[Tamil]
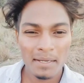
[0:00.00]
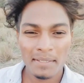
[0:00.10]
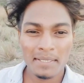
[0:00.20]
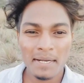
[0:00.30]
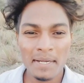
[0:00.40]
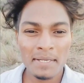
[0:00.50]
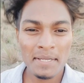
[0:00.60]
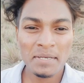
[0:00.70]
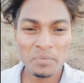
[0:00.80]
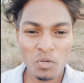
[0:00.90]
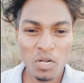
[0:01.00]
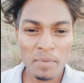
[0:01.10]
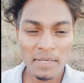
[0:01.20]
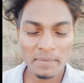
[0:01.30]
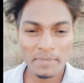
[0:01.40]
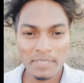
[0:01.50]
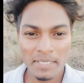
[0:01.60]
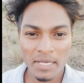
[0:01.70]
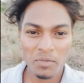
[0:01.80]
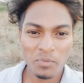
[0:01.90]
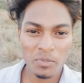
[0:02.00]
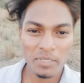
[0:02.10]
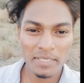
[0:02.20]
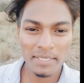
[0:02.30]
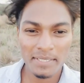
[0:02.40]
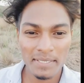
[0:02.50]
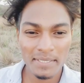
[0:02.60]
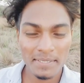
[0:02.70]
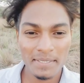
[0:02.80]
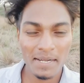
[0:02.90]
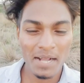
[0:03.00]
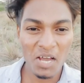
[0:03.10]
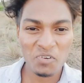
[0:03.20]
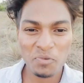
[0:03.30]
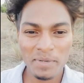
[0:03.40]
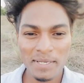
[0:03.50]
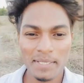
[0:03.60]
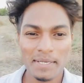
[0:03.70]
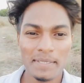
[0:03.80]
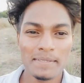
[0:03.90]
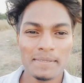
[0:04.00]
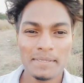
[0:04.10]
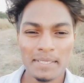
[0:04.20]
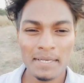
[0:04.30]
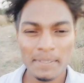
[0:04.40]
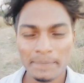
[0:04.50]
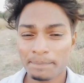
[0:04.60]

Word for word: இந்த ட்ரெயின் ட்ரெயின் ப்ரோக்ராம் அட்டன் பண்ணுறதுக்கு நான் ரொம்ப ஒரு ஆர்வமாக இருக்கிறேன் ஏன்னா